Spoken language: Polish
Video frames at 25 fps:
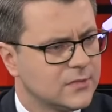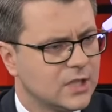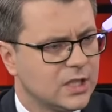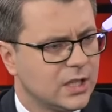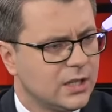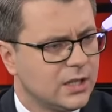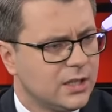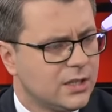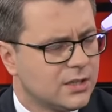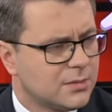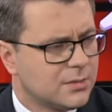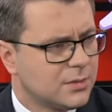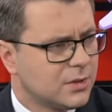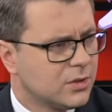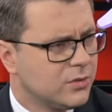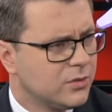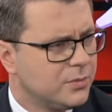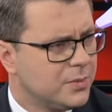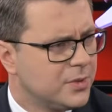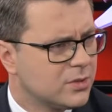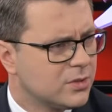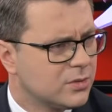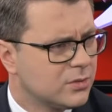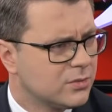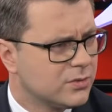Ja nie znam tego
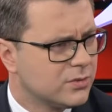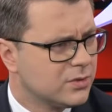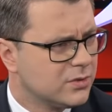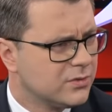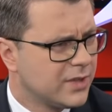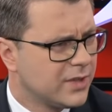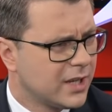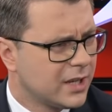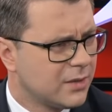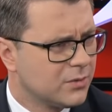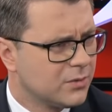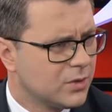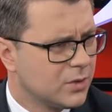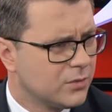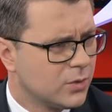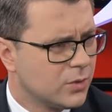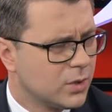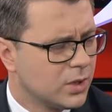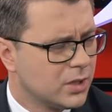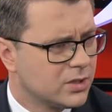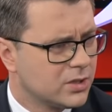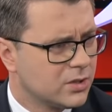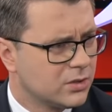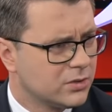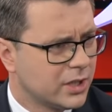wpisu. W jakim to w
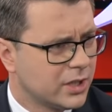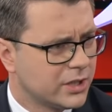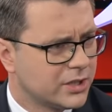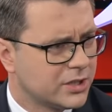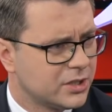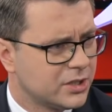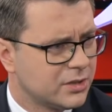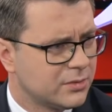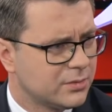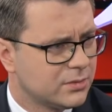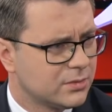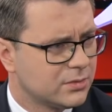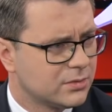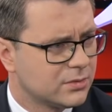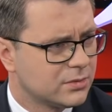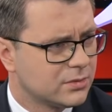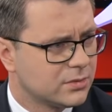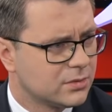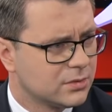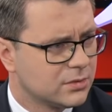ogóle jest kontekście? Bo